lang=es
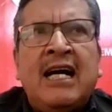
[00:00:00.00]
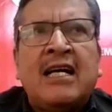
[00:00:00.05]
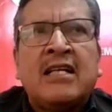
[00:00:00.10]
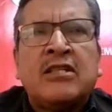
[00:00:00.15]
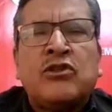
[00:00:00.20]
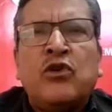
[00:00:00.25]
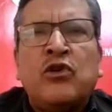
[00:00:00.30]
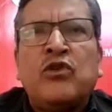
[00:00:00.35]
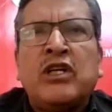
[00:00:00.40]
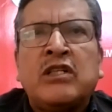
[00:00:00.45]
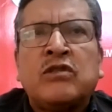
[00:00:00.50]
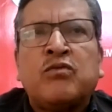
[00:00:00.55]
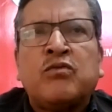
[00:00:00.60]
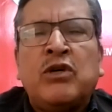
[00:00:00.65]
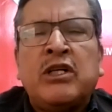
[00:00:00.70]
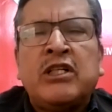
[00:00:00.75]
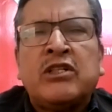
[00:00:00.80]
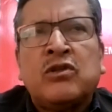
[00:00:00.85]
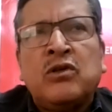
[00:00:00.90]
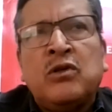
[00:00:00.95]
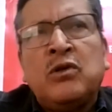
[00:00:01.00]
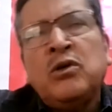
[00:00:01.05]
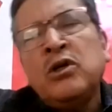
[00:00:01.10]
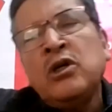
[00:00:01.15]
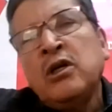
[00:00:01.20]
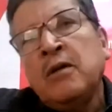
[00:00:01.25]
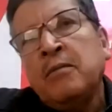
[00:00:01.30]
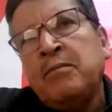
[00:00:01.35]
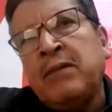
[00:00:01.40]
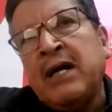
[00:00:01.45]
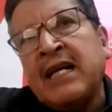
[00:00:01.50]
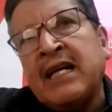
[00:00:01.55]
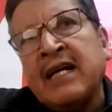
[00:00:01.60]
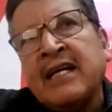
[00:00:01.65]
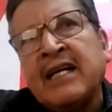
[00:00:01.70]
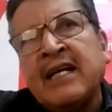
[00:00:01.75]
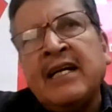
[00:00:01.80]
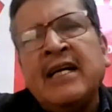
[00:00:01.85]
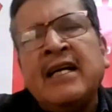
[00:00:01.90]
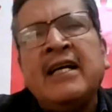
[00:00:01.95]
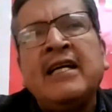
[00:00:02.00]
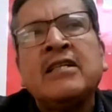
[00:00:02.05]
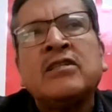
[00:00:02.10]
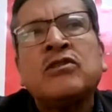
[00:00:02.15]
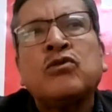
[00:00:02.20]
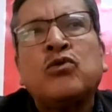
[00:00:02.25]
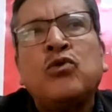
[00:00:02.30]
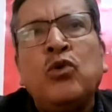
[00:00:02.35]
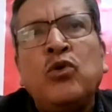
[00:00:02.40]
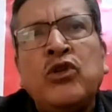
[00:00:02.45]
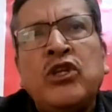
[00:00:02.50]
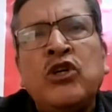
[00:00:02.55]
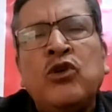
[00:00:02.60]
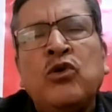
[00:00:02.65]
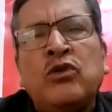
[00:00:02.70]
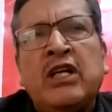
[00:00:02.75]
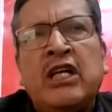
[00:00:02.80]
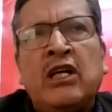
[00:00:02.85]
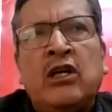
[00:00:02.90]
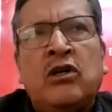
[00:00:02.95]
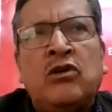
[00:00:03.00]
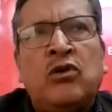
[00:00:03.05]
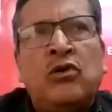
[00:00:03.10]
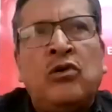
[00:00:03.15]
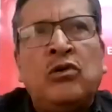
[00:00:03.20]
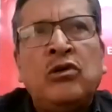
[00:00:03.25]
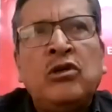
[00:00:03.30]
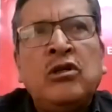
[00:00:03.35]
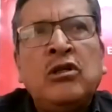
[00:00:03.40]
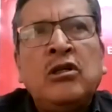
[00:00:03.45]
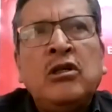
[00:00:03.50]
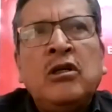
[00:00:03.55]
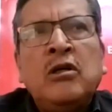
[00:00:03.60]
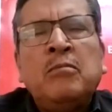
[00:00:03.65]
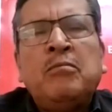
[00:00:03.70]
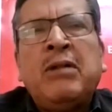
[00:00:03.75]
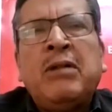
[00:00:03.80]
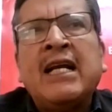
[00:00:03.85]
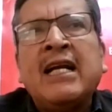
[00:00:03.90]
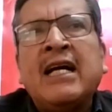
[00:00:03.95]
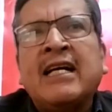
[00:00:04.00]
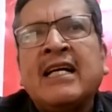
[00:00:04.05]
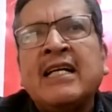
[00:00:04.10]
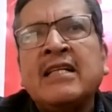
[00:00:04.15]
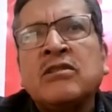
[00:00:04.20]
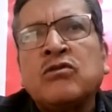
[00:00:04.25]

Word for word: hace un esfuerzo para que estudie un hijo, para que